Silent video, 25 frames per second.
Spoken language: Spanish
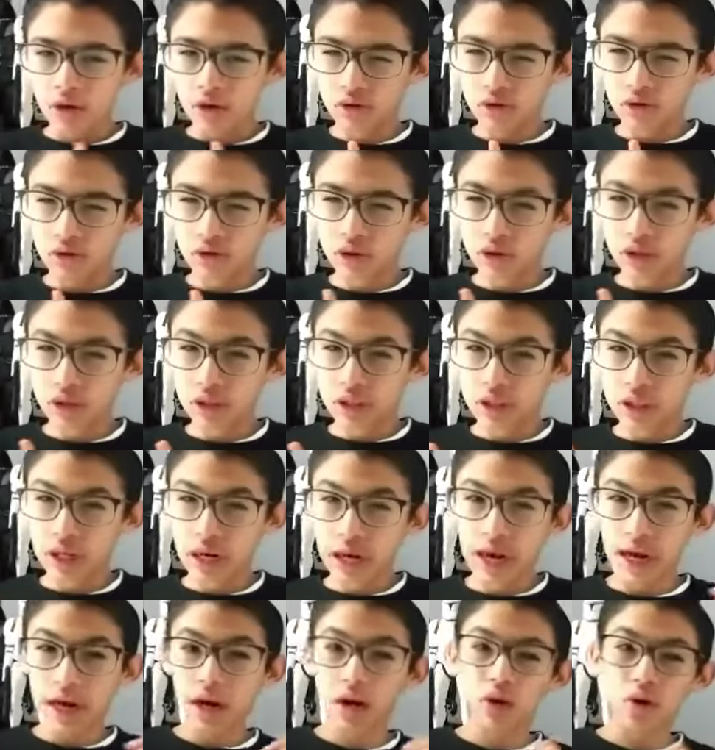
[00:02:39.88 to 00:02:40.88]
nos
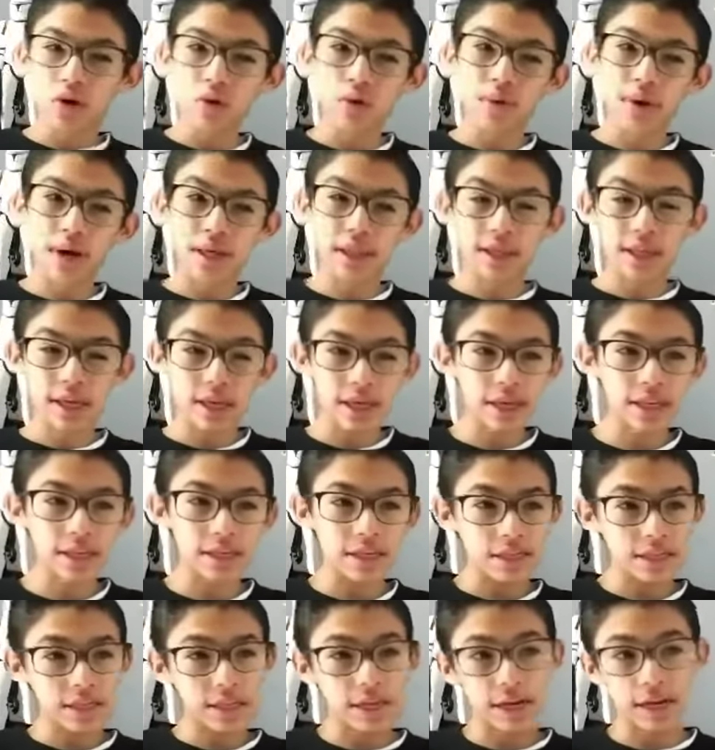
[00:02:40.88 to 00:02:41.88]
trajo
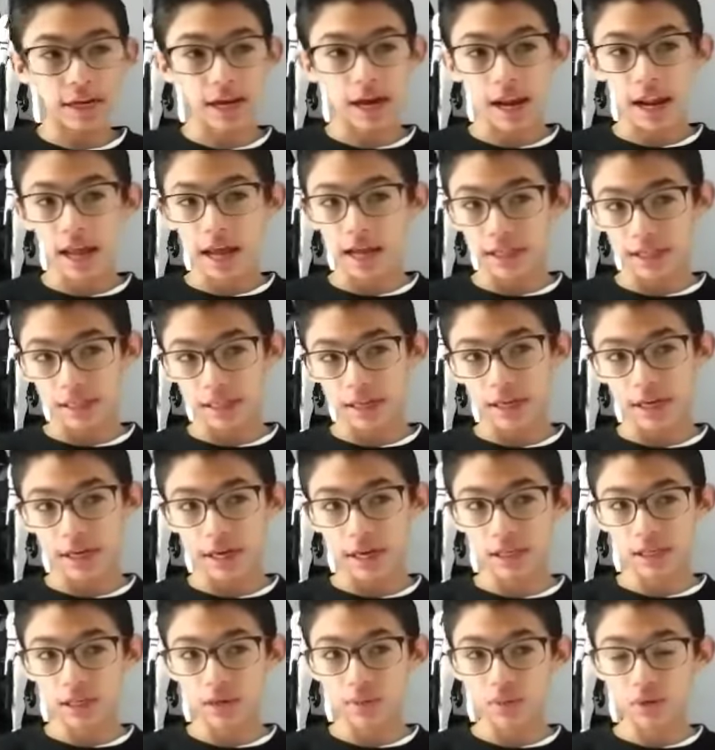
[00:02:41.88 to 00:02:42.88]
batallas
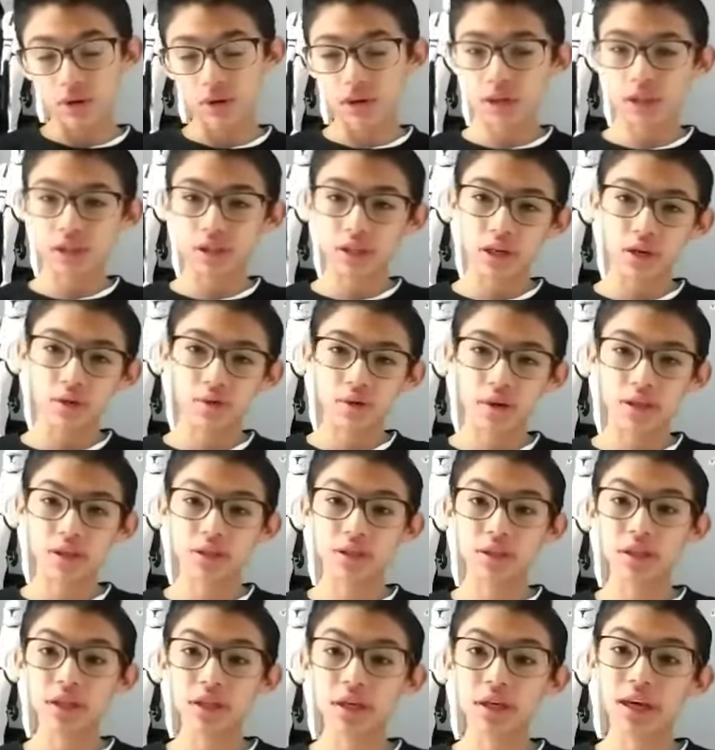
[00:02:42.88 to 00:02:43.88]
intergalácticas y por decirlo
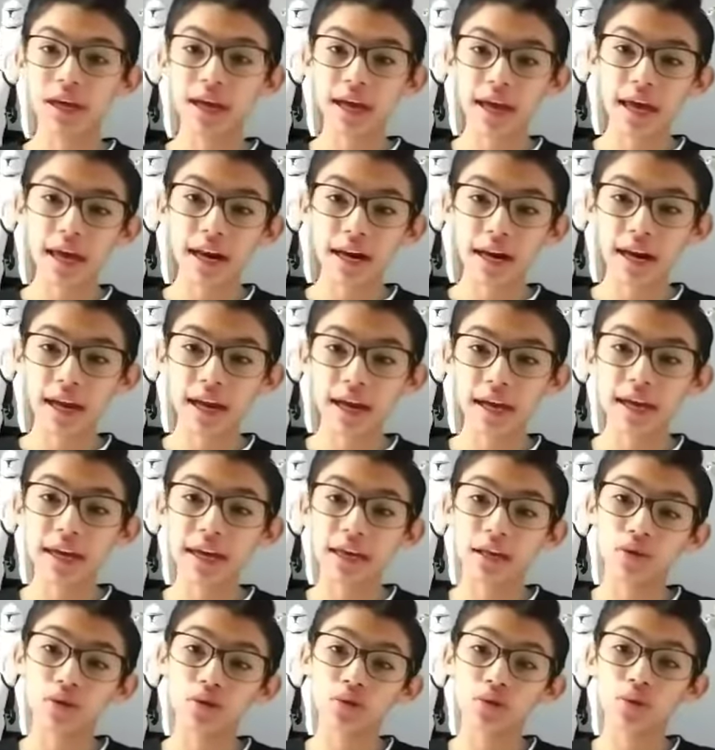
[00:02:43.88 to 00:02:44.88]
así, guerra
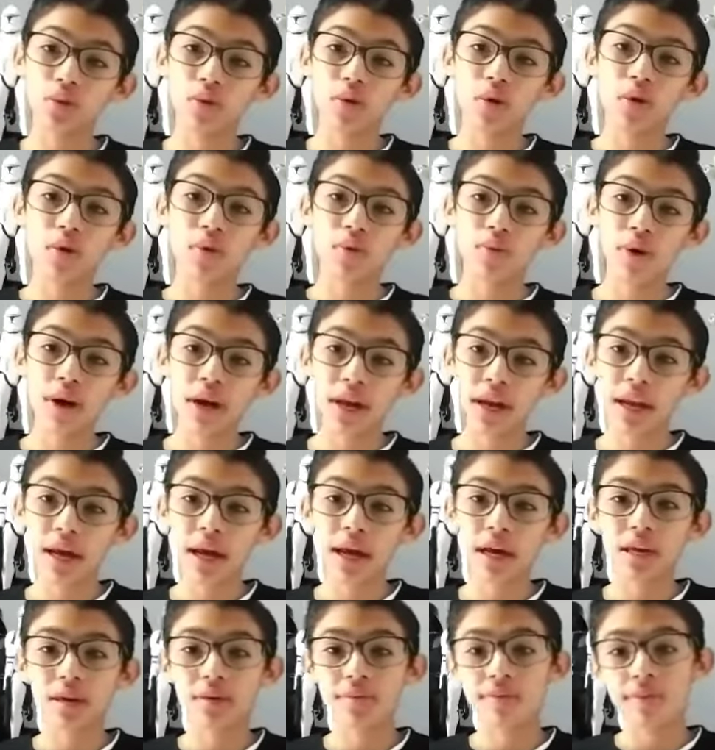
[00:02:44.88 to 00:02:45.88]
que estuvo
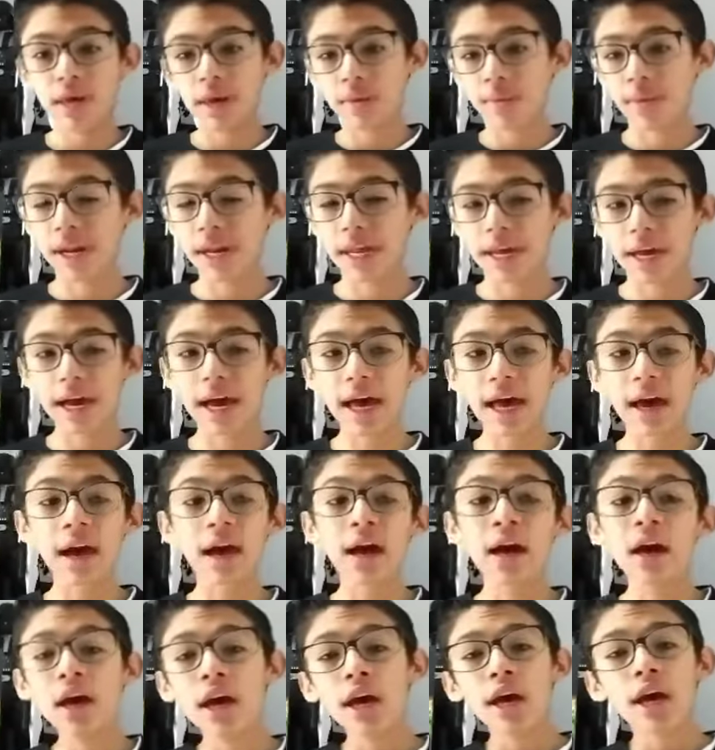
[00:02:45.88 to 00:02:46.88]
buena y bien
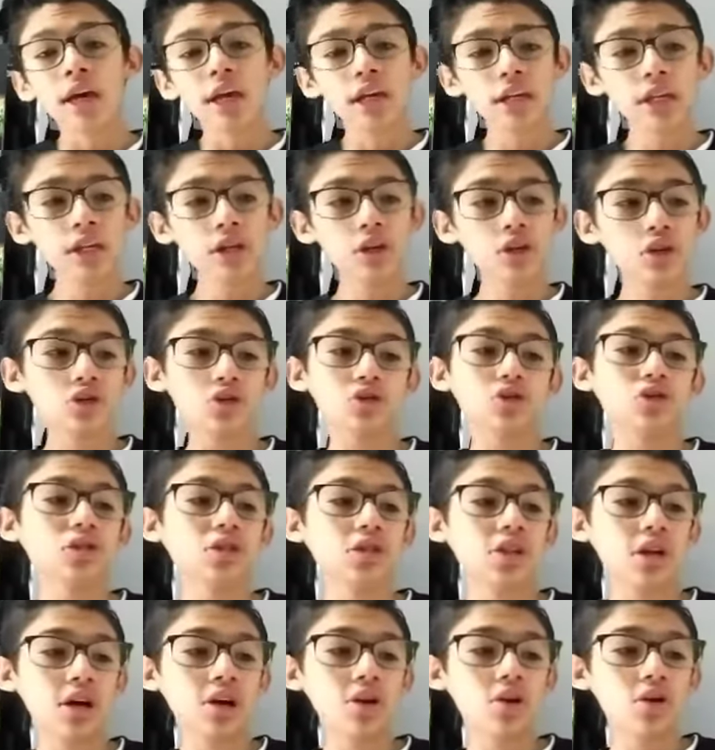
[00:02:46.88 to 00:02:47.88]
manejada y nos
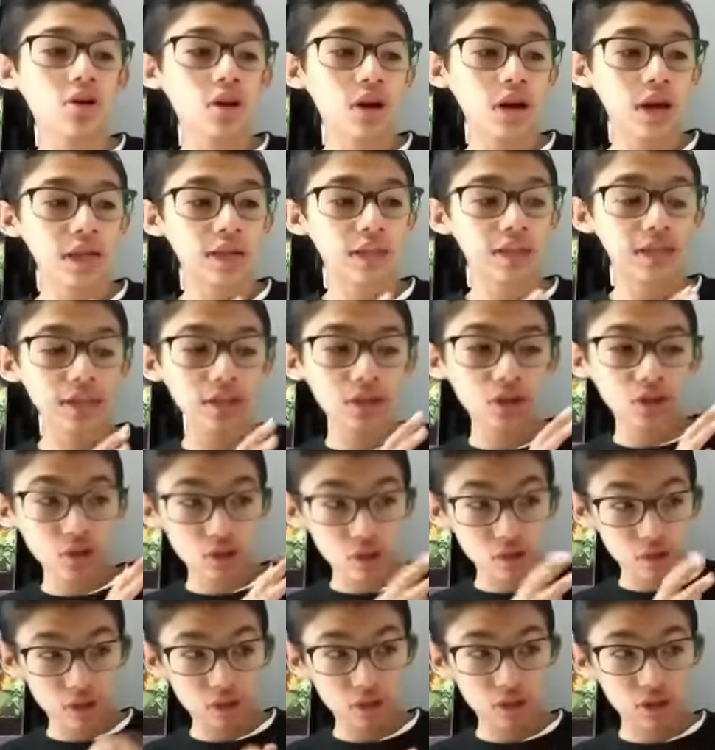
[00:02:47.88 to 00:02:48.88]
trajo
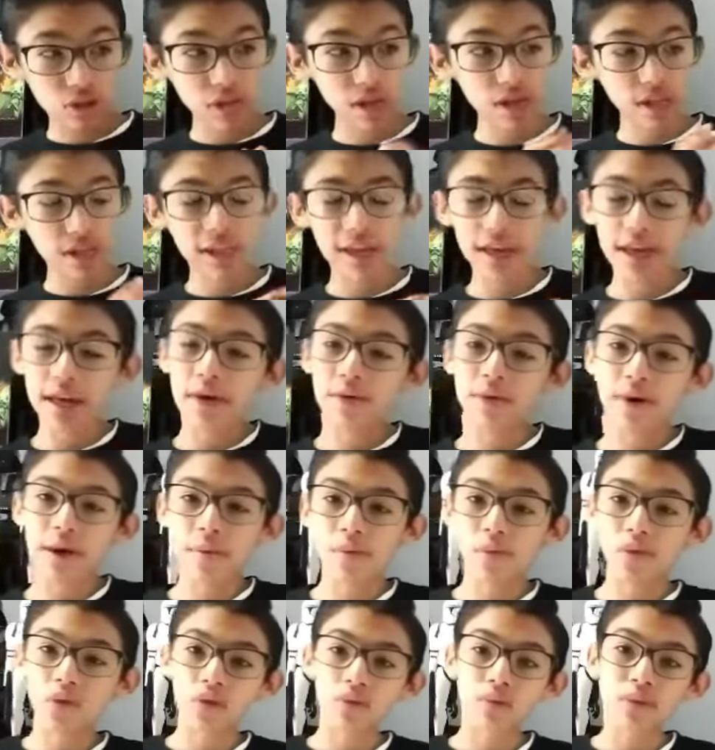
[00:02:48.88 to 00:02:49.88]
rayitos Sith que
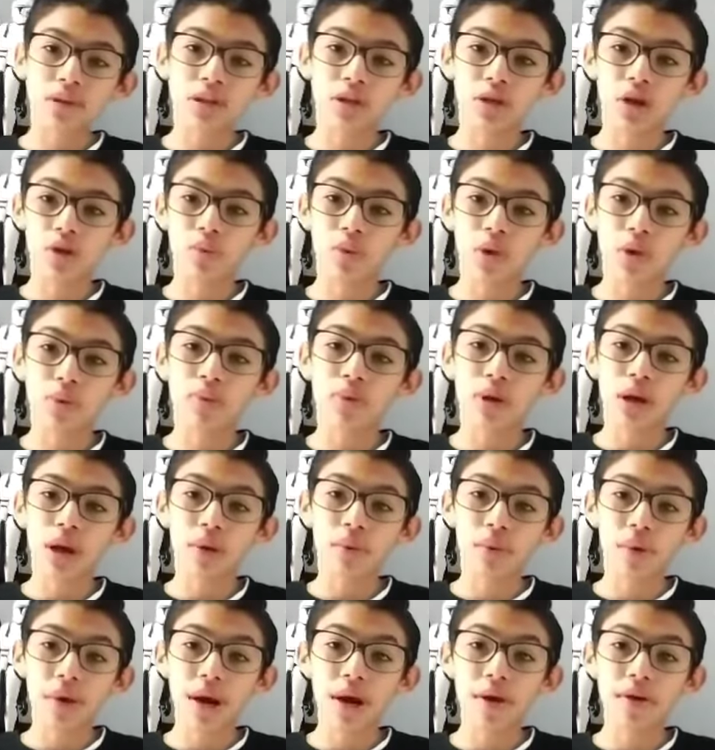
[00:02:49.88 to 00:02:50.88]
habíamos visto por
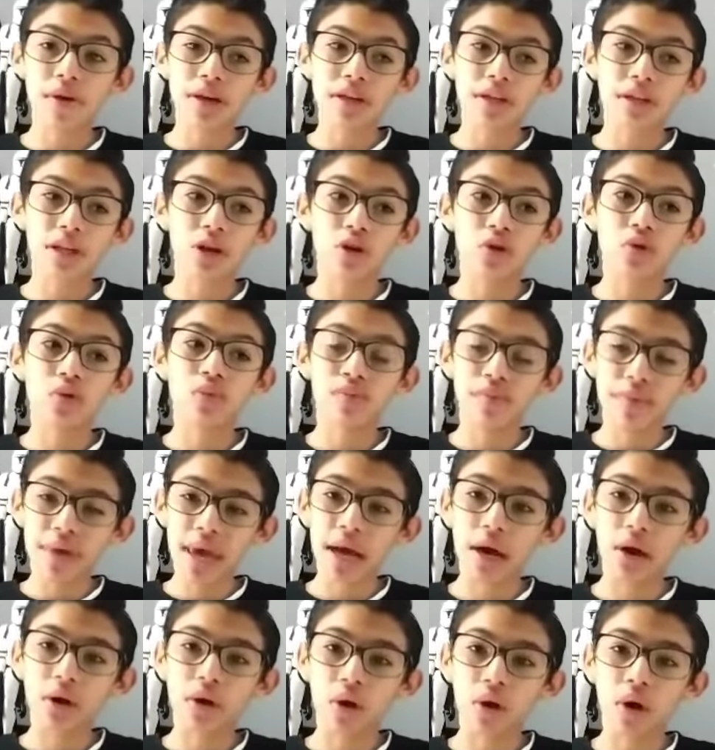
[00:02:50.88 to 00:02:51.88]
primera vez en un
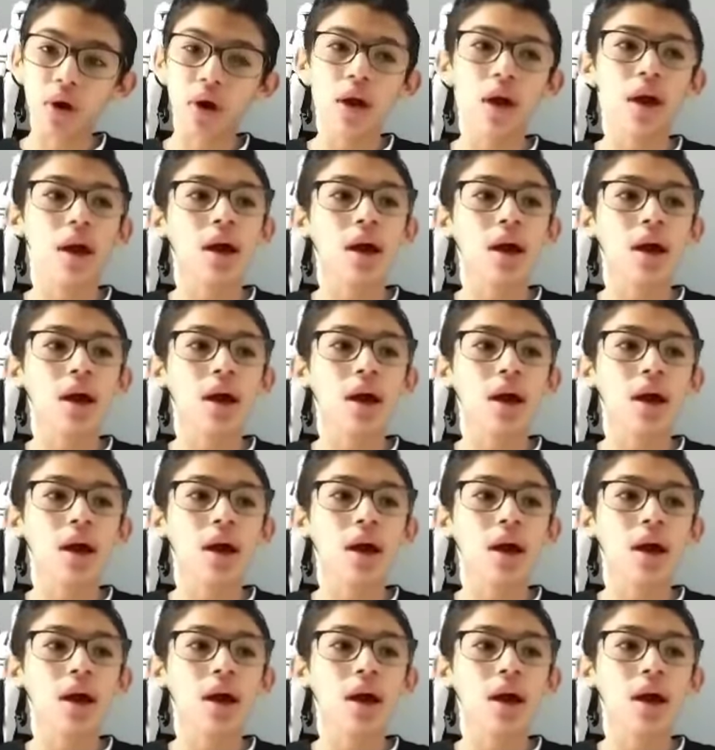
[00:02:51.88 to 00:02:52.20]
viejo.